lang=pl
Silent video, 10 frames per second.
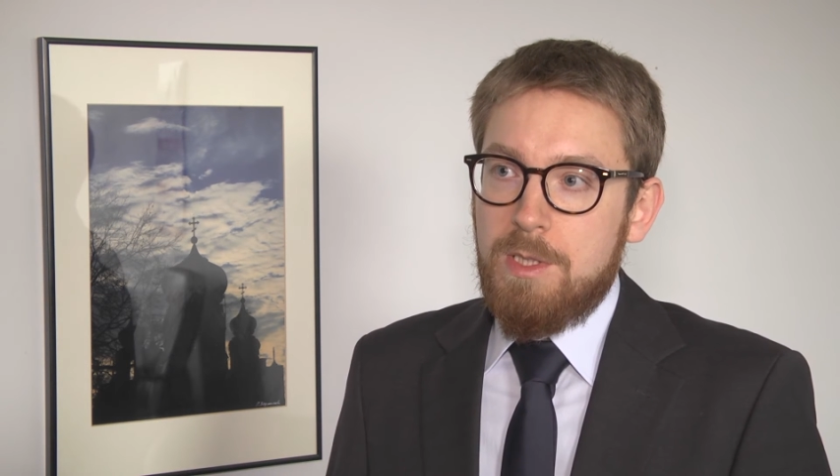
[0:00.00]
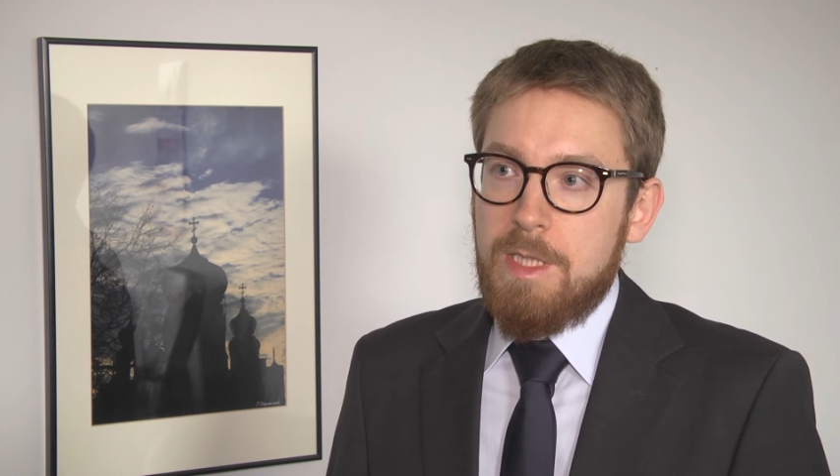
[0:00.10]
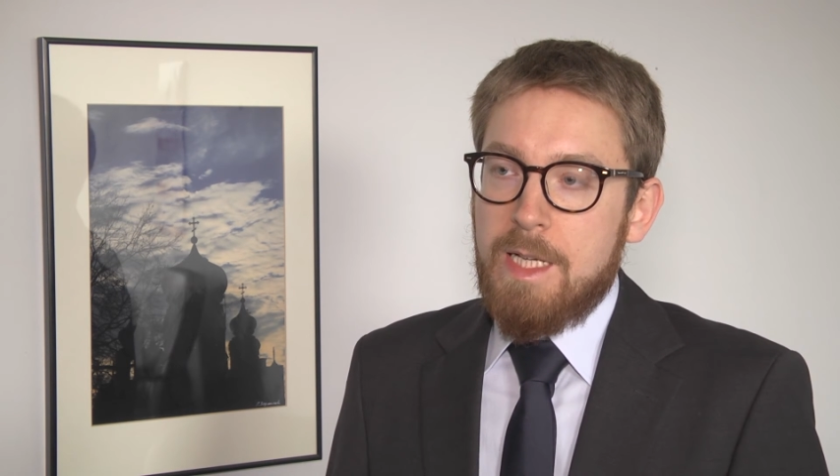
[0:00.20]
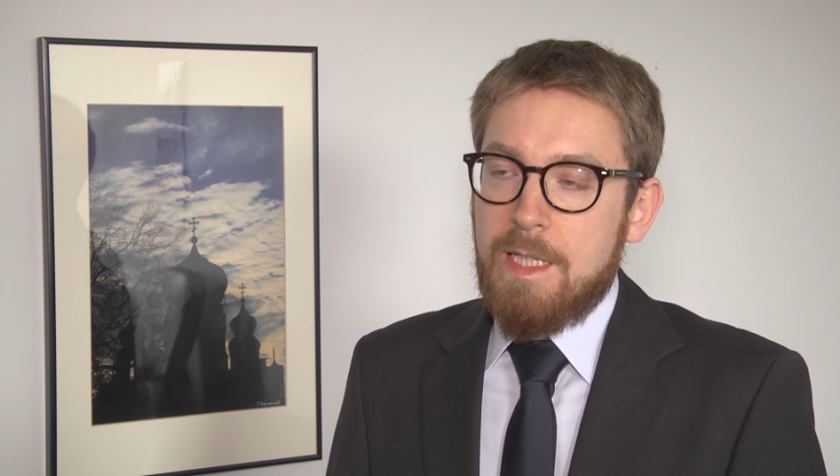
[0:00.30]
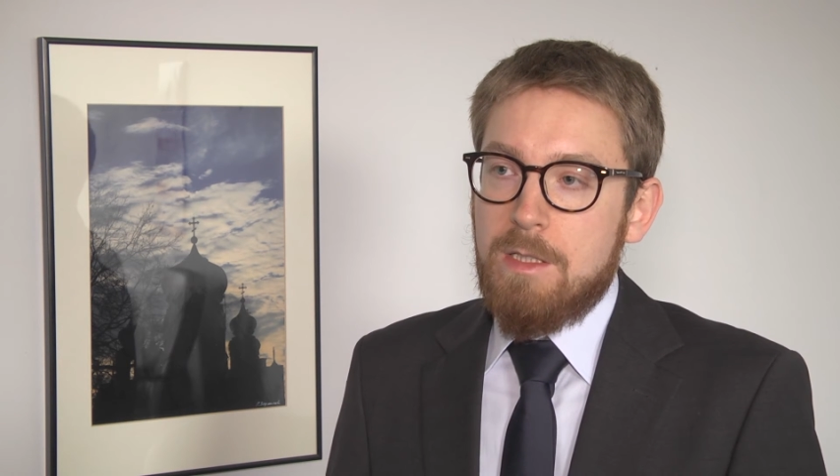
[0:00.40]

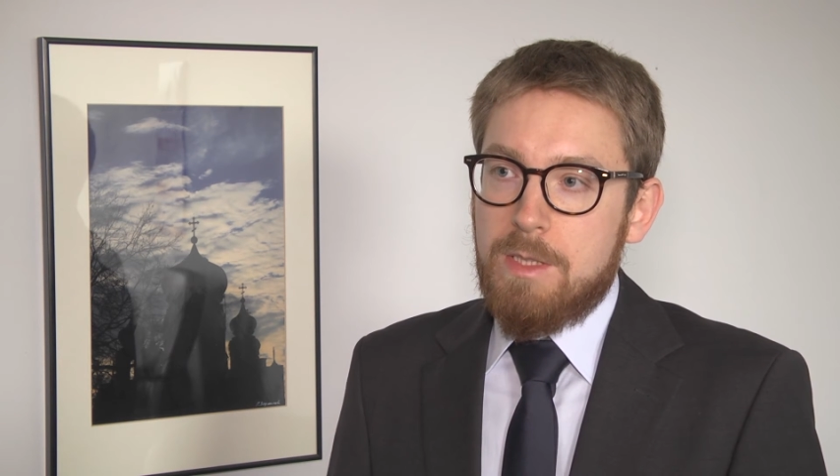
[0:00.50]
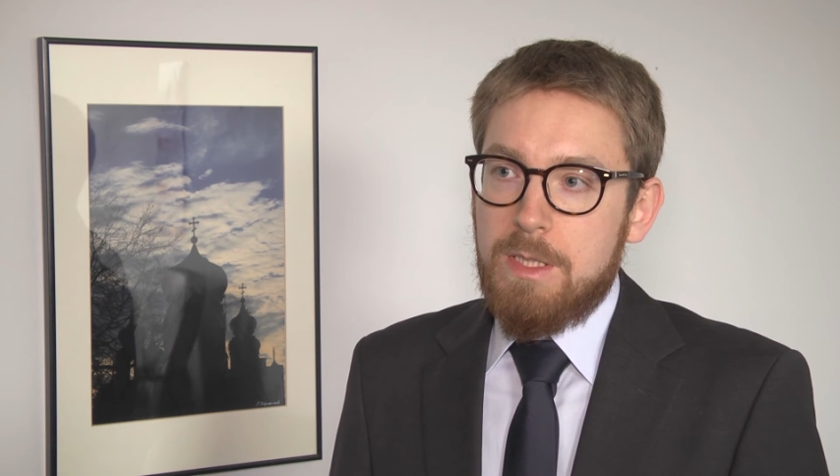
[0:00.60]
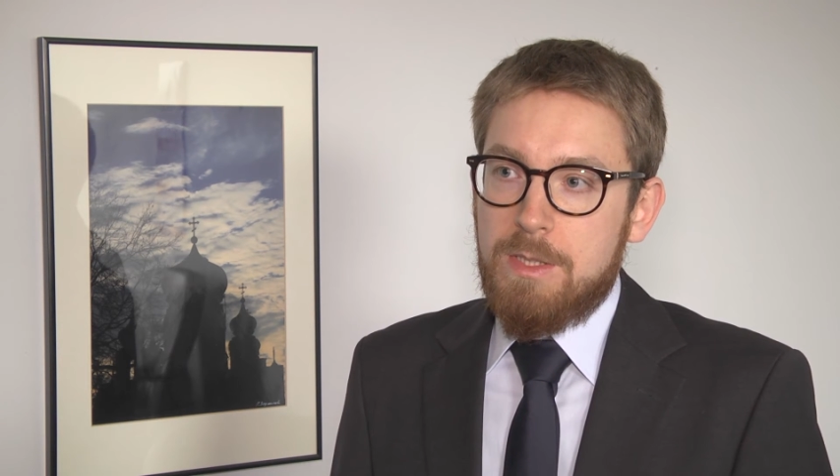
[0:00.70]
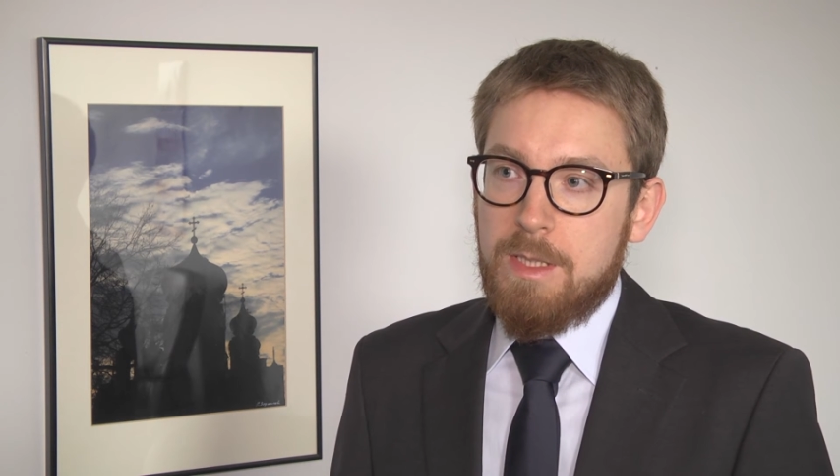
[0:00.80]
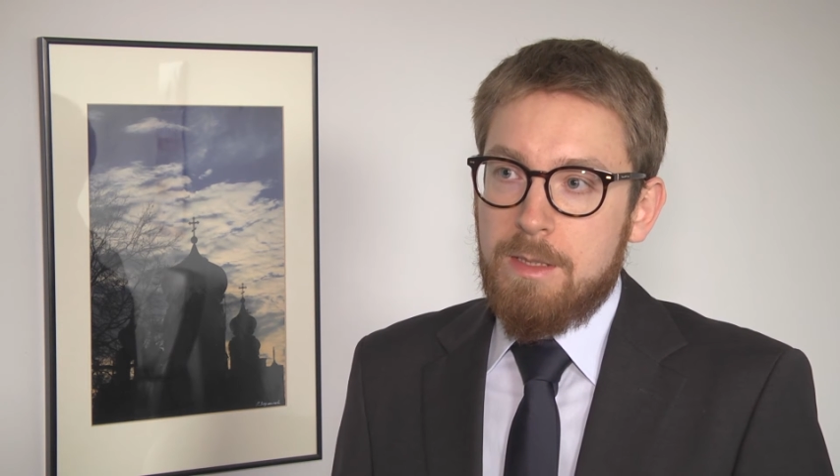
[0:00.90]
czyli
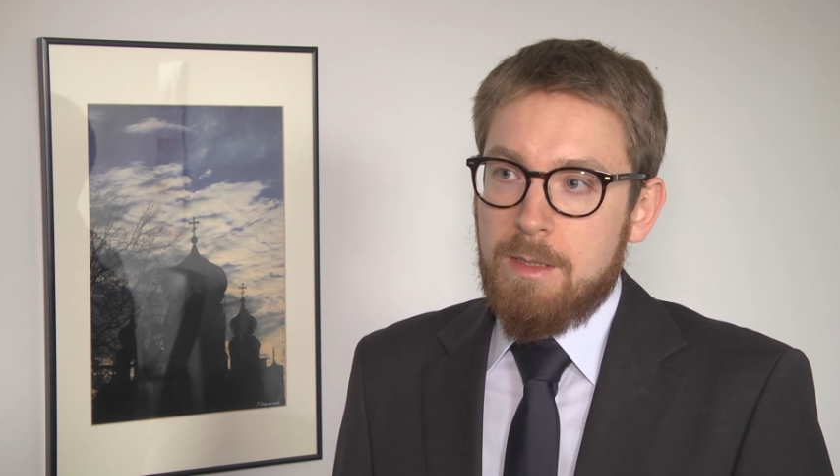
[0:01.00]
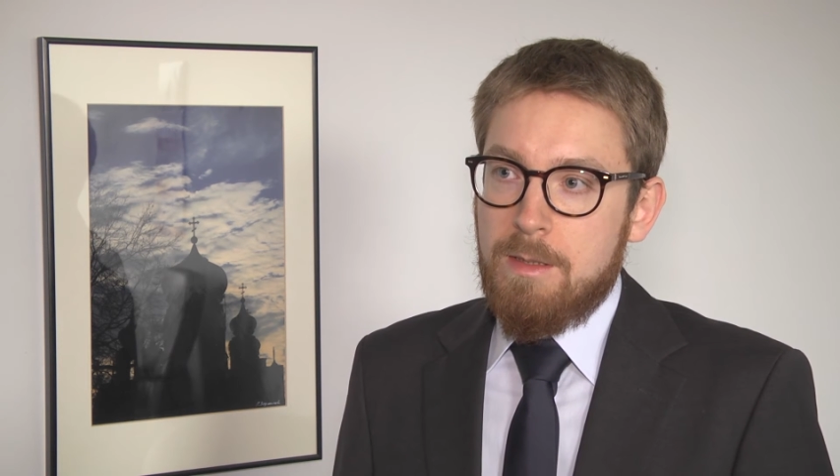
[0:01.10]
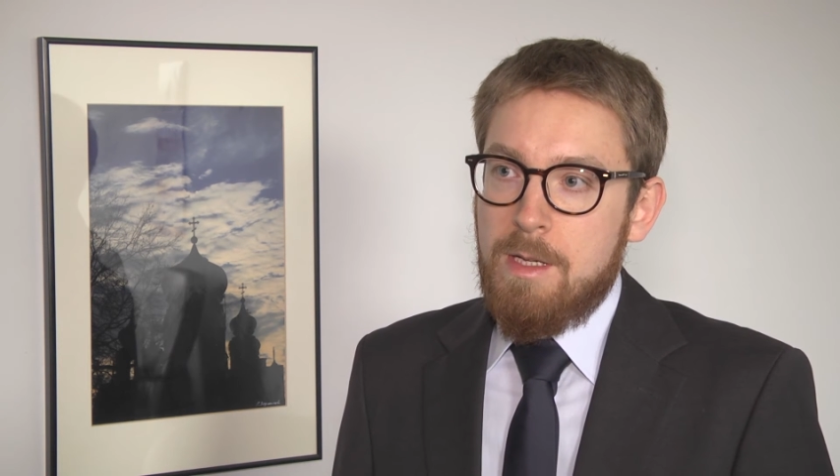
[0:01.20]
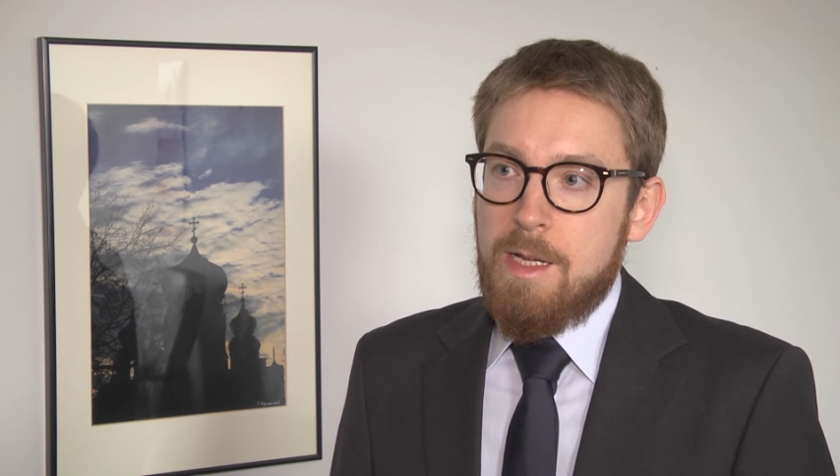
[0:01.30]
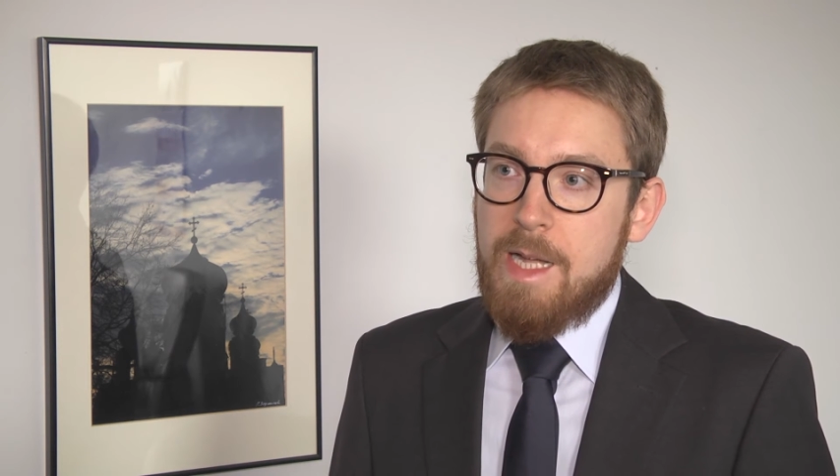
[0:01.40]
analogicznie do